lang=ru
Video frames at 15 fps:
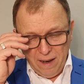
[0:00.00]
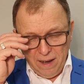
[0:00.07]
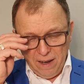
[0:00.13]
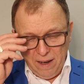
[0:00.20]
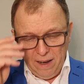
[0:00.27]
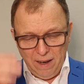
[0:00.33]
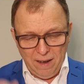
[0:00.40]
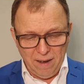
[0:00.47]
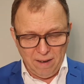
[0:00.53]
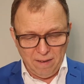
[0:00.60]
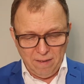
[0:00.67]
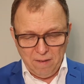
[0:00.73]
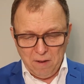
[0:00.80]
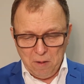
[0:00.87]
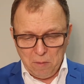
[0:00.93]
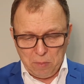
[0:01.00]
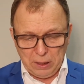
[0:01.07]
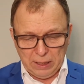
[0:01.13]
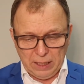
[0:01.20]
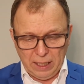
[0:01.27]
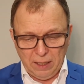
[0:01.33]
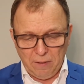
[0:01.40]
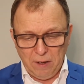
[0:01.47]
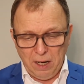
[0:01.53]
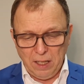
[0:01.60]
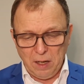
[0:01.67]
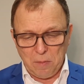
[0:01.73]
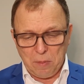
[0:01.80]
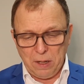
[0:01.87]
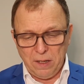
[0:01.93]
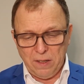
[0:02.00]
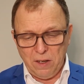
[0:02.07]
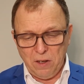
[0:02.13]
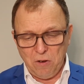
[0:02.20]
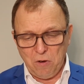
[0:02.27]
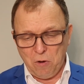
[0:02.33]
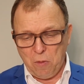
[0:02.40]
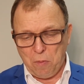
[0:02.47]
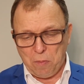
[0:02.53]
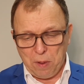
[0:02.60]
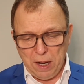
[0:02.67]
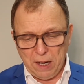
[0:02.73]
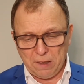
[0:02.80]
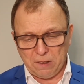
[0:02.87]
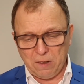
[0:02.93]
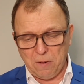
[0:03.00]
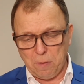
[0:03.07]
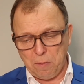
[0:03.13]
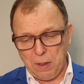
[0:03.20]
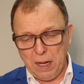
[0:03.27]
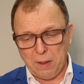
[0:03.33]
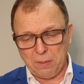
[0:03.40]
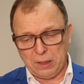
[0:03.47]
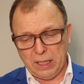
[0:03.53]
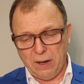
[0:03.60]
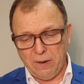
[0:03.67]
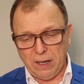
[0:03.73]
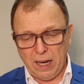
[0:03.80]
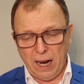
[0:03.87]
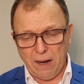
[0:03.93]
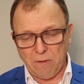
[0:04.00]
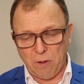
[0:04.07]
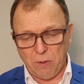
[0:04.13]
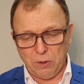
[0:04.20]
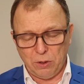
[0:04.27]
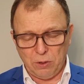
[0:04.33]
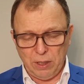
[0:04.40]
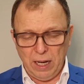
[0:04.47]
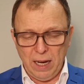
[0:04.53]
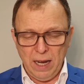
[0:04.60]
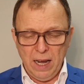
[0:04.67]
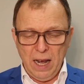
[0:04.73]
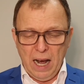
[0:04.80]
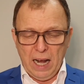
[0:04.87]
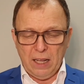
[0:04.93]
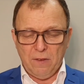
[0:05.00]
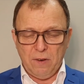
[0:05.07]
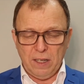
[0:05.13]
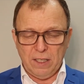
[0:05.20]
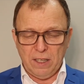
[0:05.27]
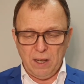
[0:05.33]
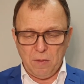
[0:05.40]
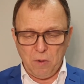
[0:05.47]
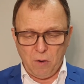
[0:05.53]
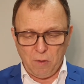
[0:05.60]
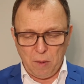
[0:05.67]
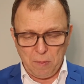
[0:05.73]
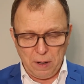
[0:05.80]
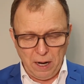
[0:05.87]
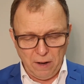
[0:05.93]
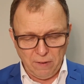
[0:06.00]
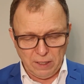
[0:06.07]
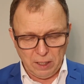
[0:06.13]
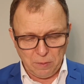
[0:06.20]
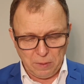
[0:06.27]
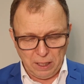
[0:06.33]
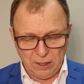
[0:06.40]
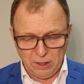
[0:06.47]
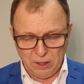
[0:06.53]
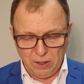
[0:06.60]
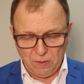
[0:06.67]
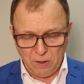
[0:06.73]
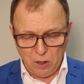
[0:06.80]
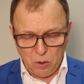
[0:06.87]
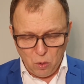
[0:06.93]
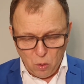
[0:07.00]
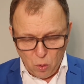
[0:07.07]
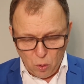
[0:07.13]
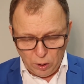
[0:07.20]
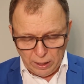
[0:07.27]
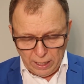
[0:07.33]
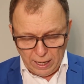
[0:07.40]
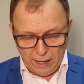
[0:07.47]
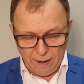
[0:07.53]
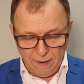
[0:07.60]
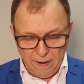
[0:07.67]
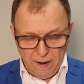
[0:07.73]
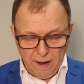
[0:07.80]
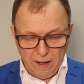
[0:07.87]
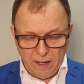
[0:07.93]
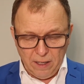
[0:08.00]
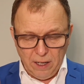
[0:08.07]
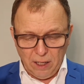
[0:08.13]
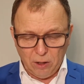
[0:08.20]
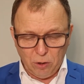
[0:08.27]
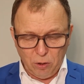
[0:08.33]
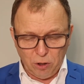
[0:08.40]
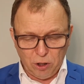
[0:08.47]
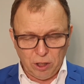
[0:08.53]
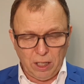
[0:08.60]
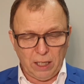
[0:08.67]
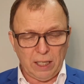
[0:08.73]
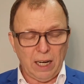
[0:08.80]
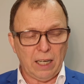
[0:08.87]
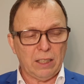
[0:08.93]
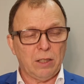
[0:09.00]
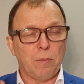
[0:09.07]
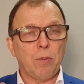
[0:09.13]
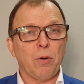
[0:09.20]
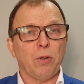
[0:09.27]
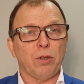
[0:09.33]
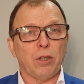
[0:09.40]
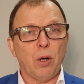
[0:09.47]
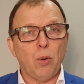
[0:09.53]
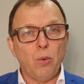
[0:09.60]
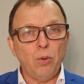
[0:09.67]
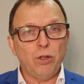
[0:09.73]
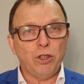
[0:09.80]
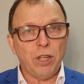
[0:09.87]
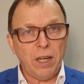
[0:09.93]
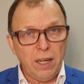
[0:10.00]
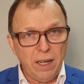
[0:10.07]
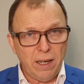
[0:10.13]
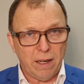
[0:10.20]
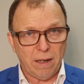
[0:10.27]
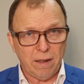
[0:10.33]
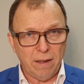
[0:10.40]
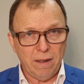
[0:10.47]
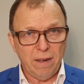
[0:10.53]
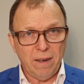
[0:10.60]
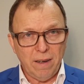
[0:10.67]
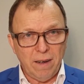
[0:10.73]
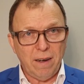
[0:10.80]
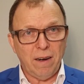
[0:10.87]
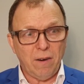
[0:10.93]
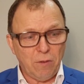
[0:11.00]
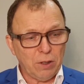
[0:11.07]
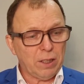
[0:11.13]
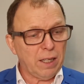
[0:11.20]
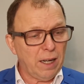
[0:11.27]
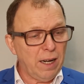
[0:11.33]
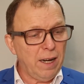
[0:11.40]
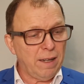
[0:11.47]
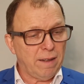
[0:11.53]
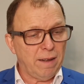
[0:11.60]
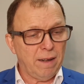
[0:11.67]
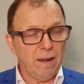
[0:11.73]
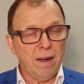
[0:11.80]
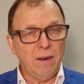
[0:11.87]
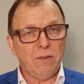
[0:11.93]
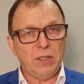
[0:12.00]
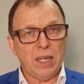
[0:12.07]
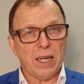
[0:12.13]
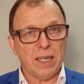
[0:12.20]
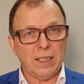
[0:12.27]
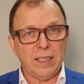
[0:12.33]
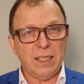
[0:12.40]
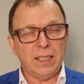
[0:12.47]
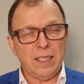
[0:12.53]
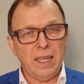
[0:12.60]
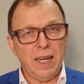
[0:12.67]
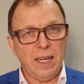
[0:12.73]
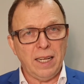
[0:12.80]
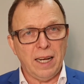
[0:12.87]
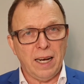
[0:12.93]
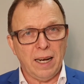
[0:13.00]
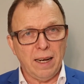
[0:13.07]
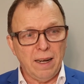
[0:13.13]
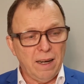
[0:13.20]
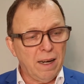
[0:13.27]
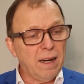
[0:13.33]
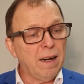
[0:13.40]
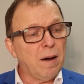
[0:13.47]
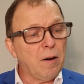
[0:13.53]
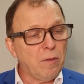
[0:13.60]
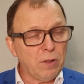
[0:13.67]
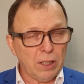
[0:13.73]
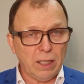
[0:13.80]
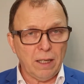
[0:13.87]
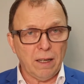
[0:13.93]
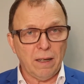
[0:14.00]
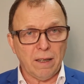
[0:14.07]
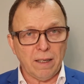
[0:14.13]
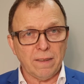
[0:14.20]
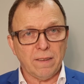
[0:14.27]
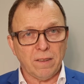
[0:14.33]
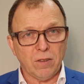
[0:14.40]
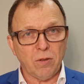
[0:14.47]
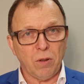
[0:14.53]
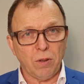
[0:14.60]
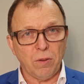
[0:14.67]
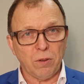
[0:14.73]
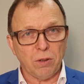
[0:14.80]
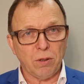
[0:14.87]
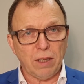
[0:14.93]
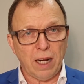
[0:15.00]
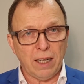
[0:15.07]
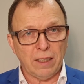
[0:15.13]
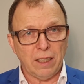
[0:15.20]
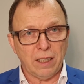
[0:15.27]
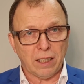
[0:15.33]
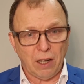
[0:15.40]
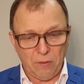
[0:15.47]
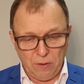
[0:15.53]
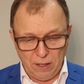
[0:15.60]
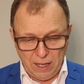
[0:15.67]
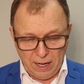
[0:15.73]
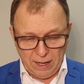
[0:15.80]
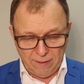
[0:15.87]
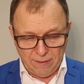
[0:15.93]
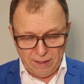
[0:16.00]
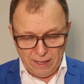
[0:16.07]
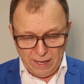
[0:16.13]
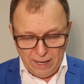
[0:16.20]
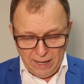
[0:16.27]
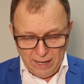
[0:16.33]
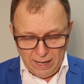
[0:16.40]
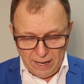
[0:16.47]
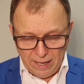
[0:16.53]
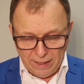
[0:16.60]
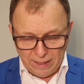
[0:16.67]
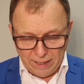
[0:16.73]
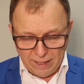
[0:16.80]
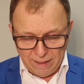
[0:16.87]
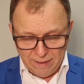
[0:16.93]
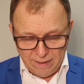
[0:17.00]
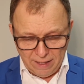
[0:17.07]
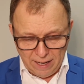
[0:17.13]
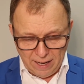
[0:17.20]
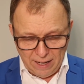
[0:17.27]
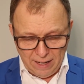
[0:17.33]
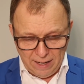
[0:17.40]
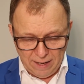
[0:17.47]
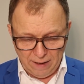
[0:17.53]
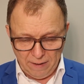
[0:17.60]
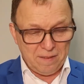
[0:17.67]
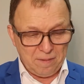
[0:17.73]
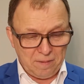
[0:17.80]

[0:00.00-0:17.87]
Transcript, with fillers: Или постановление Президиума Перского, Пермского краевого суда от 27 апреля 2018 года, где точно так же просто учли э, вот эти все разъяснения э, вот, э, Конституционного суда Российской Федерации и отказали.